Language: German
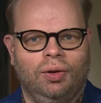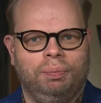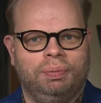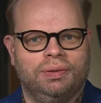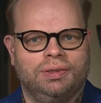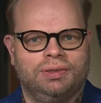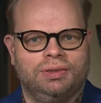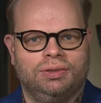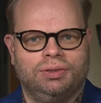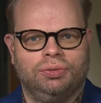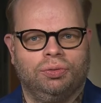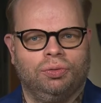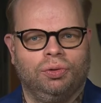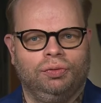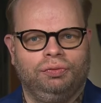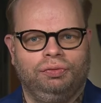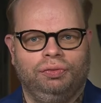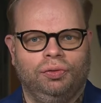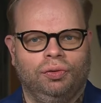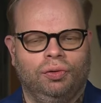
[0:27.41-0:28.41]
ob es zur
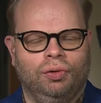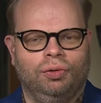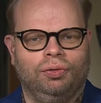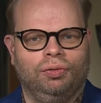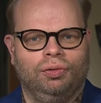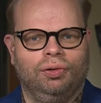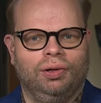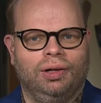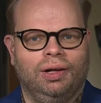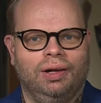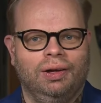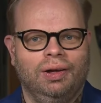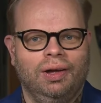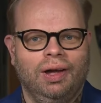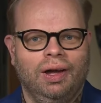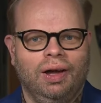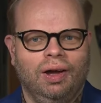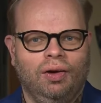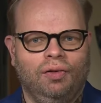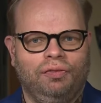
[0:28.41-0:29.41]
Rückführung oder
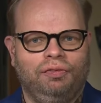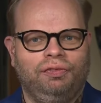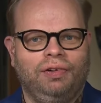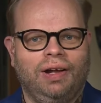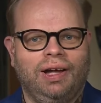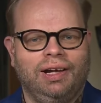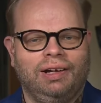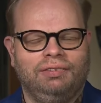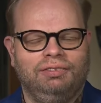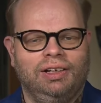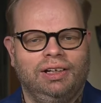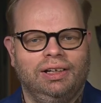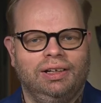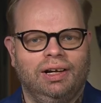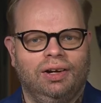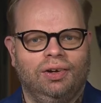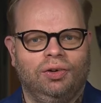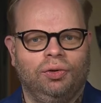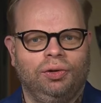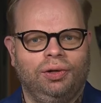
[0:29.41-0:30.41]
auf
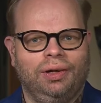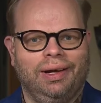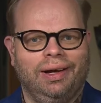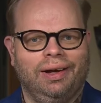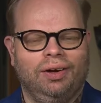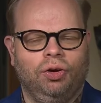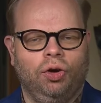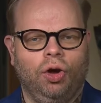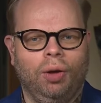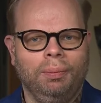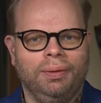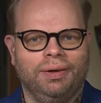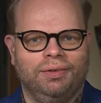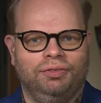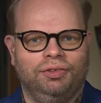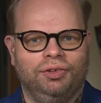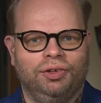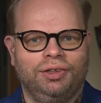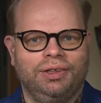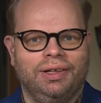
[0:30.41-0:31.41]
freiwilliger Rückkehr
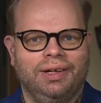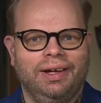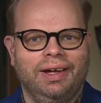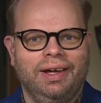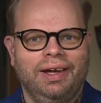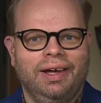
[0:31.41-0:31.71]
kommen wird.